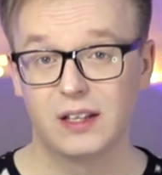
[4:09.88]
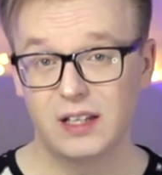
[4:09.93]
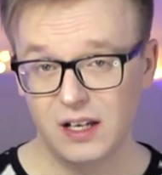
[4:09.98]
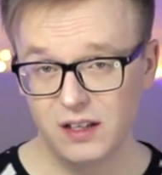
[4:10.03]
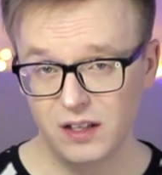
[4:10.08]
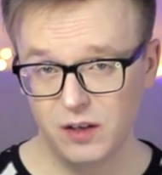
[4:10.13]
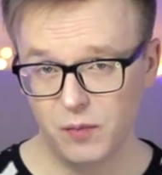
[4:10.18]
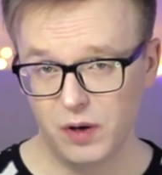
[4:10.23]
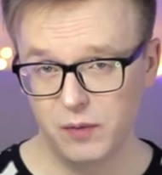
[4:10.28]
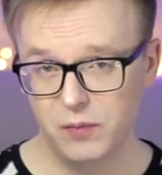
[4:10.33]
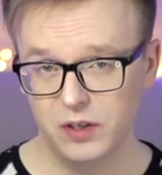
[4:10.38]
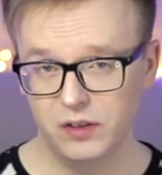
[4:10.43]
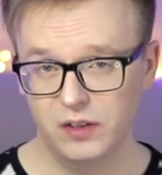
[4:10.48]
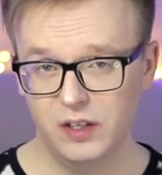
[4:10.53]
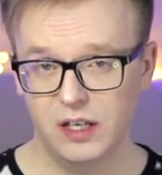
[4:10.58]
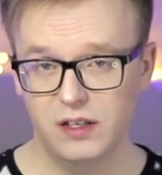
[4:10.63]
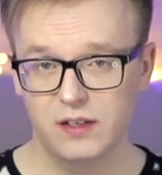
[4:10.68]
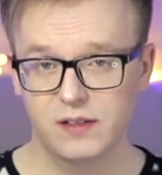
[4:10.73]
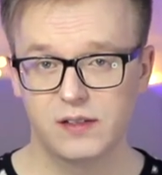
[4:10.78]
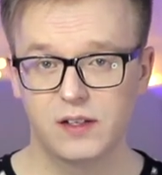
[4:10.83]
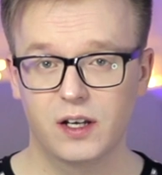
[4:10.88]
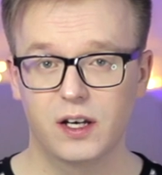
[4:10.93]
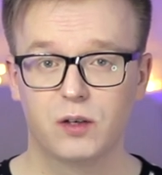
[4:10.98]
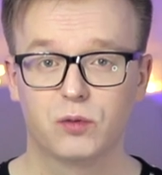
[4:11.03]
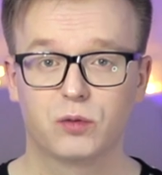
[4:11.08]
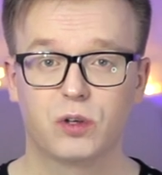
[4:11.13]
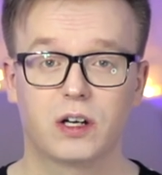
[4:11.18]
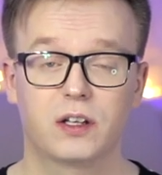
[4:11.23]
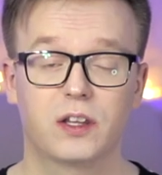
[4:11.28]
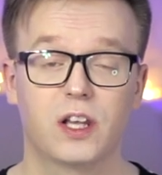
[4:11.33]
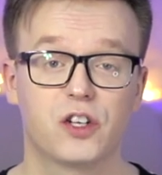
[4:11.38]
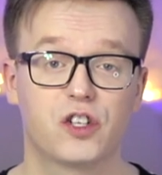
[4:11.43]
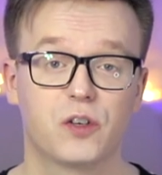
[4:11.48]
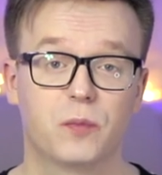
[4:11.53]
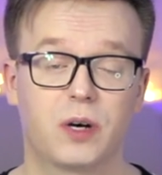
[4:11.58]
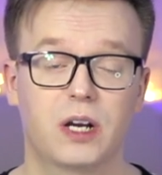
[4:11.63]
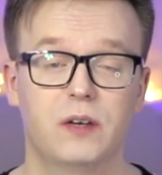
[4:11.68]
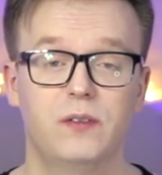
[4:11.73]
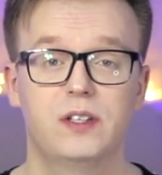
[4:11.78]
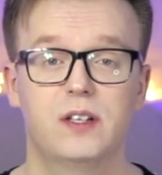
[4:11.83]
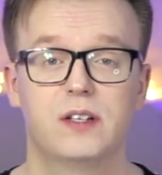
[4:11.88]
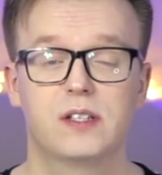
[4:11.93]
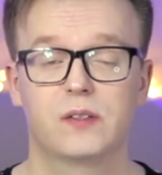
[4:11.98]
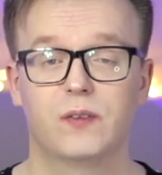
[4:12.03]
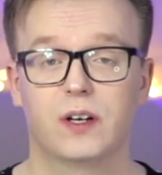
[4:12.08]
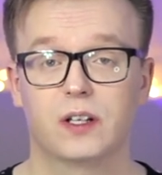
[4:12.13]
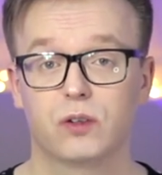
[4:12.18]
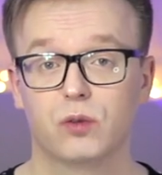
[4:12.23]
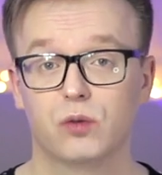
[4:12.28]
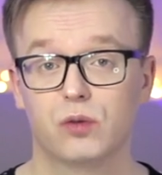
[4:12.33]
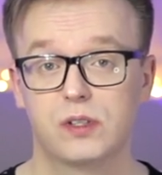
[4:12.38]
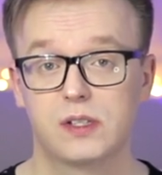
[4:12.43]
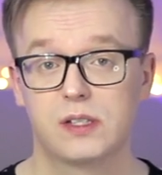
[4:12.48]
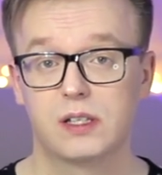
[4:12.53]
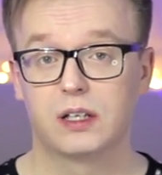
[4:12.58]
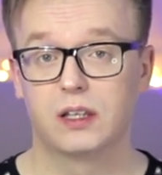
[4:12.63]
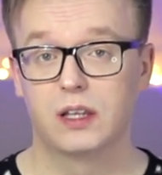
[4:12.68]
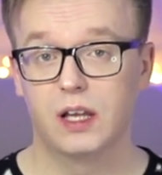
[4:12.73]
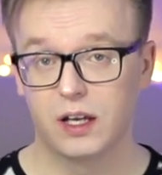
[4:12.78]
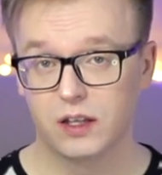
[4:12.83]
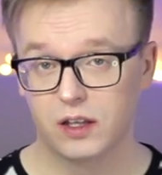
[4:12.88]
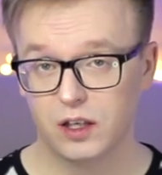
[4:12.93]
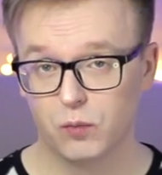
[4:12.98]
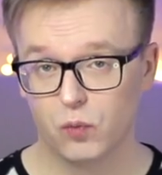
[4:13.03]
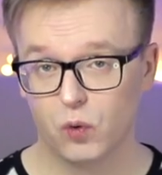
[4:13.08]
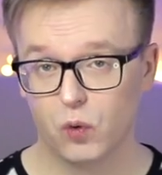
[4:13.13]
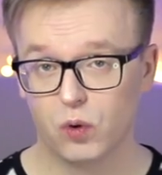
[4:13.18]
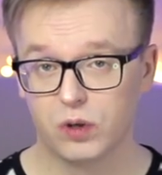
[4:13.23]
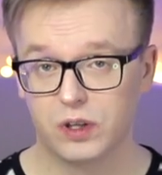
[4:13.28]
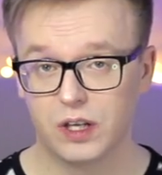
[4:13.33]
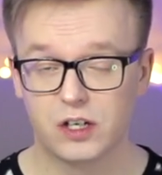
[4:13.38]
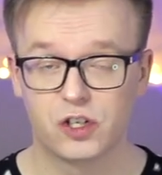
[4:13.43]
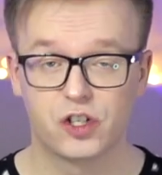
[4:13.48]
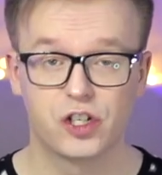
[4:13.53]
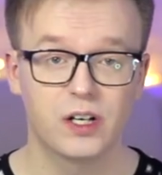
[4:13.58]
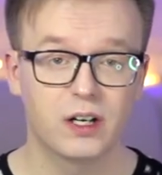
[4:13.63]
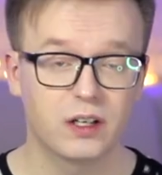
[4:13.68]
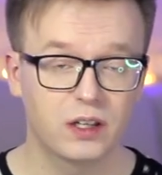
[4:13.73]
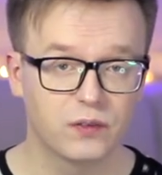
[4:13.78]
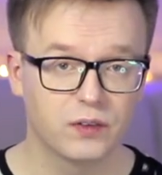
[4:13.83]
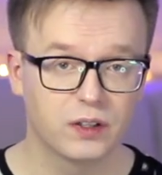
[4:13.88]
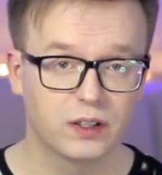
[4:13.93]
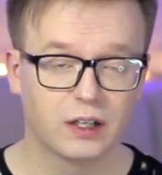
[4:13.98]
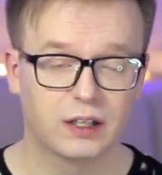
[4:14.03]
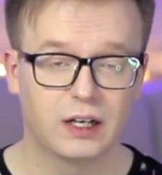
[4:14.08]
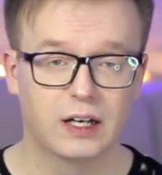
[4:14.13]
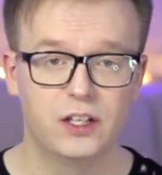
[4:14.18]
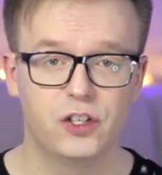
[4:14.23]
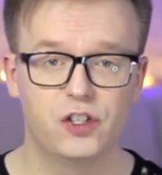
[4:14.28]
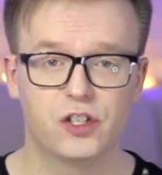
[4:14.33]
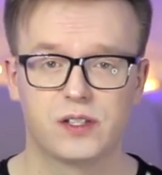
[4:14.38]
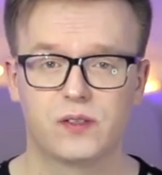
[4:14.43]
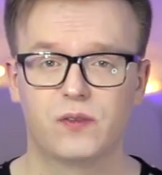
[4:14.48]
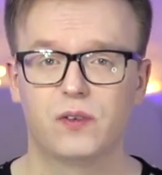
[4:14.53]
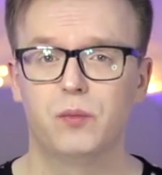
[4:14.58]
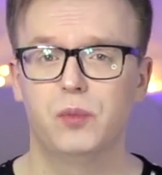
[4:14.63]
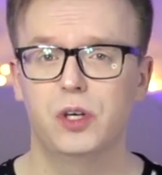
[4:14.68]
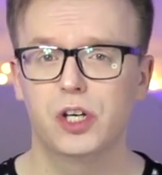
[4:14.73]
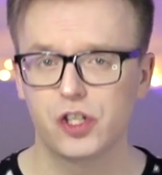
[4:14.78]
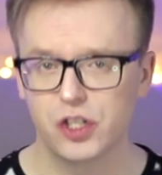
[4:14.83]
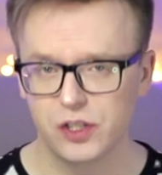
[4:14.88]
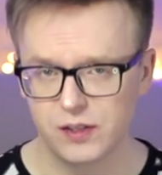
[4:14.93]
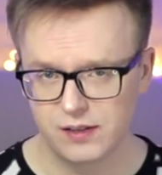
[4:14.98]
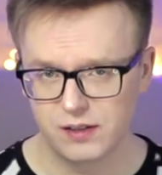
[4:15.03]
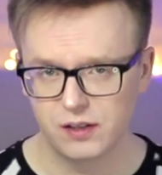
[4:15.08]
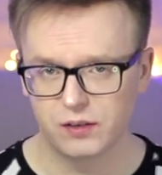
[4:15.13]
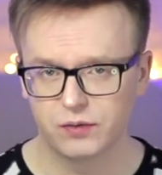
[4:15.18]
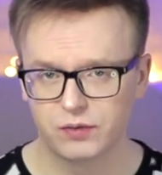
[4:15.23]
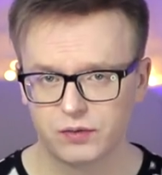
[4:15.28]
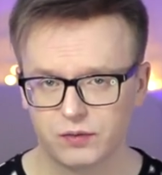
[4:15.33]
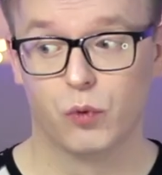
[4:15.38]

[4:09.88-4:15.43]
данный момент я не знаю, как наше правительство относится к данным ООН о жертвах, о количестве беженцев.